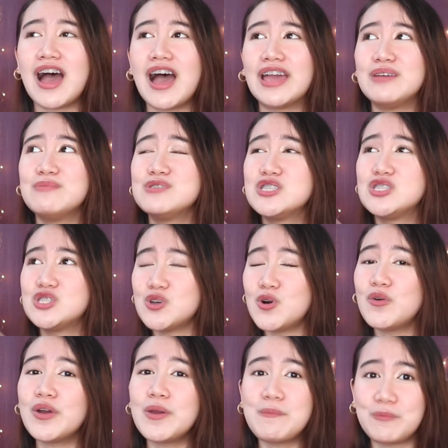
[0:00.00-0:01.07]
I am so
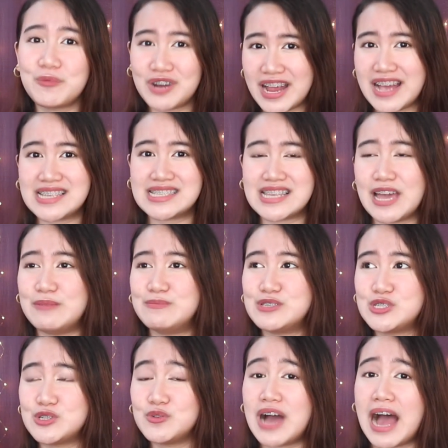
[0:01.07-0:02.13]
impressed. I am
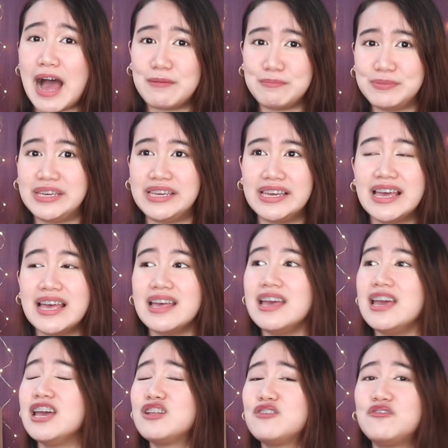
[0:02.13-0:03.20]
so happy.
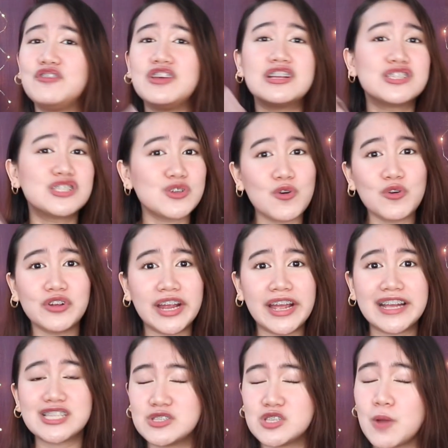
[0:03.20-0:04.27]
It feels so
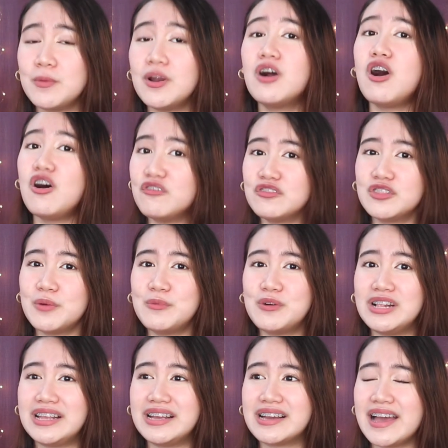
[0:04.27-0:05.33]
great. Sobrang comfortable
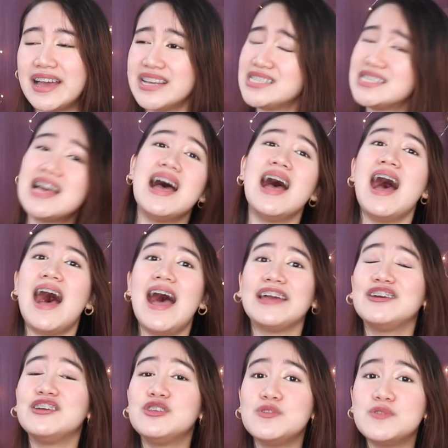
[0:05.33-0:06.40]
niya, guys. I
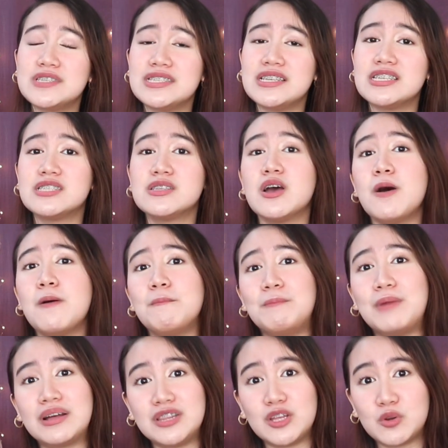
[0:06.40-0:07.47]
can use this
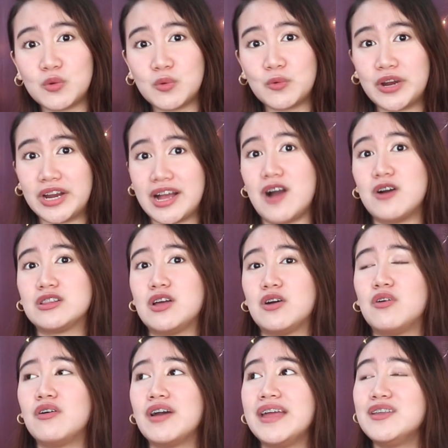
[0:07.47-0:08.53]
pag nag-workout
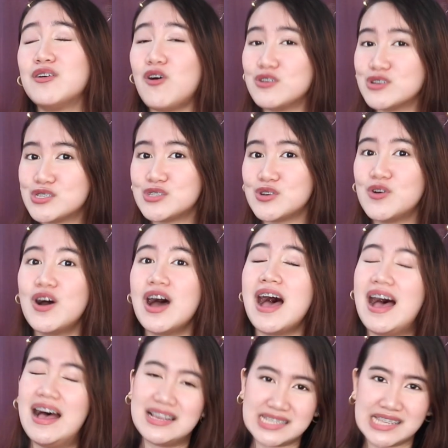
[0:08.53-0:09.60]
ako and also
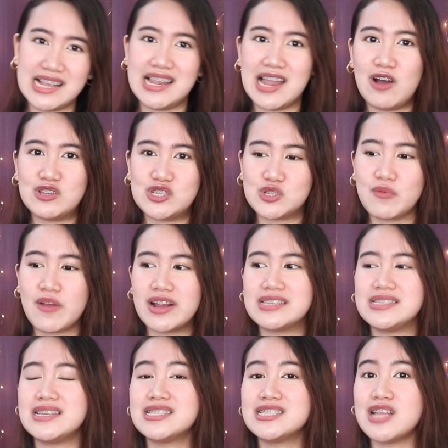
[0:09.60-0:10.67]
as a loungewear
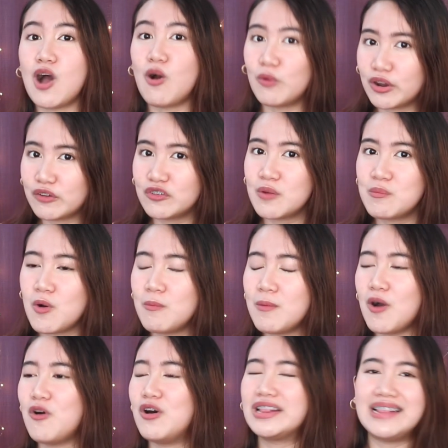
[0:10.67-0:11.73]
since naka-work from home
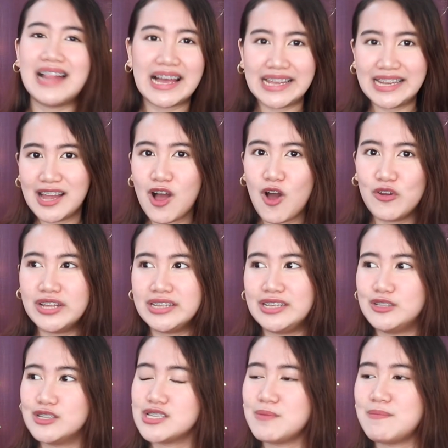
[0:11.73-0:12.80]
ako at lagi lang ako
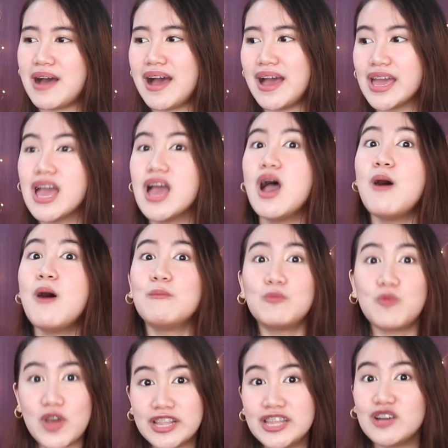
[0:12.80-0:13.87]
nandito sa bahay,
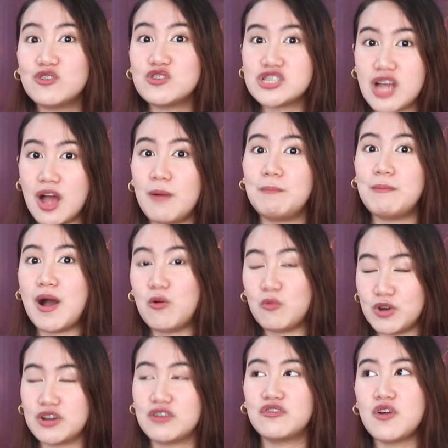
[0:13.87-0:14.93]
pwede ko siyang pang
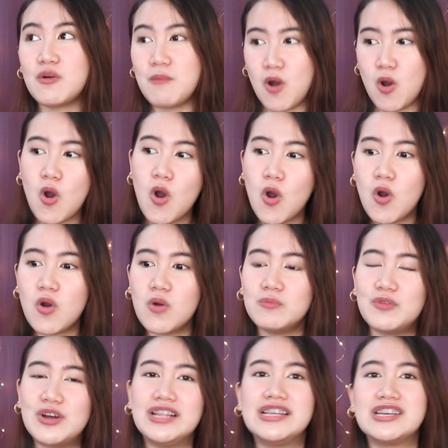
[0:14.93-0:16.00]
work from home,
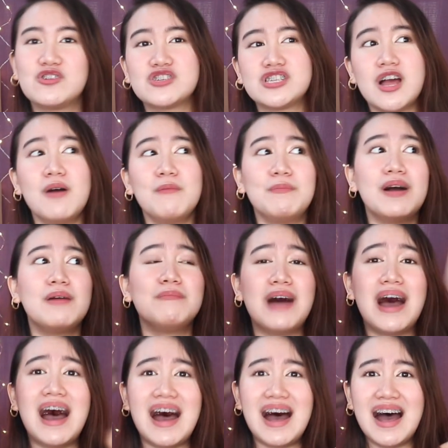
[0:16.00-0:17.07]
pwede ko siyang pang
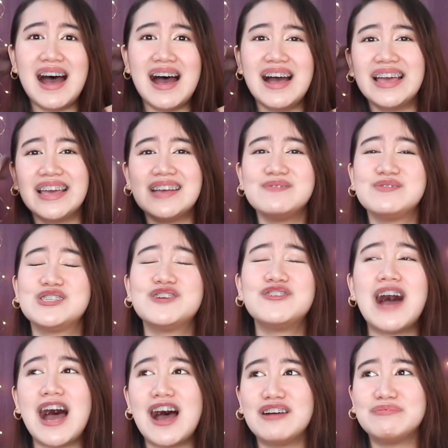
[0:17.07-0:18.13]
bahay. I'm so
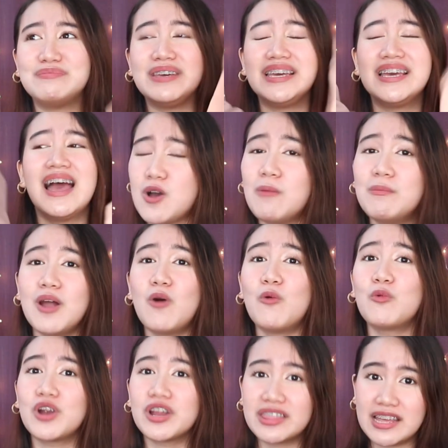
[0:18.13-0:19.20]
happy. Sobrang
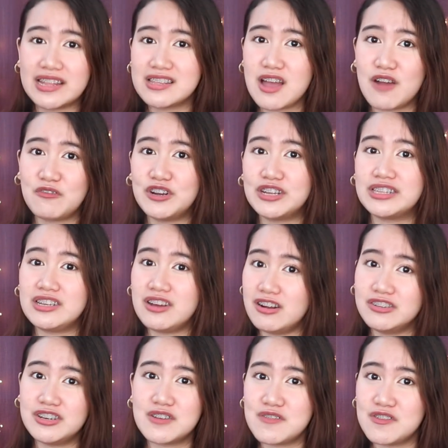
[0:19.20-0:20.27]
worth it nga for
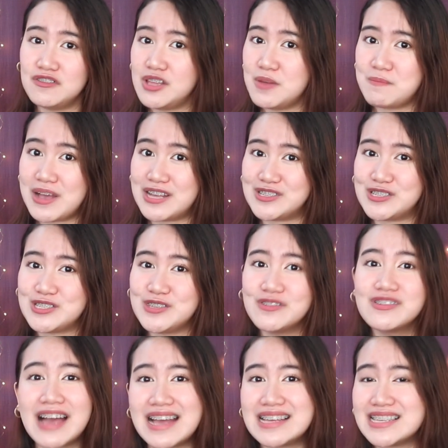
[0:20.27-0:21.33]
350 pesos, you
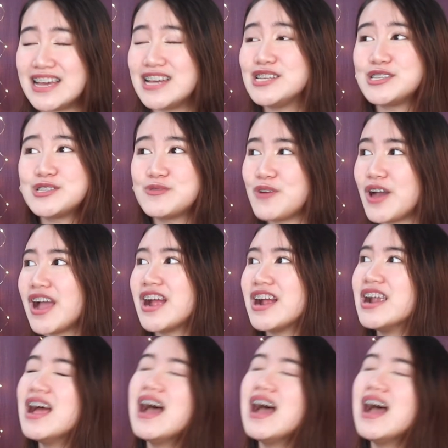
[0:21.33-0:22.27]
guys. I swear,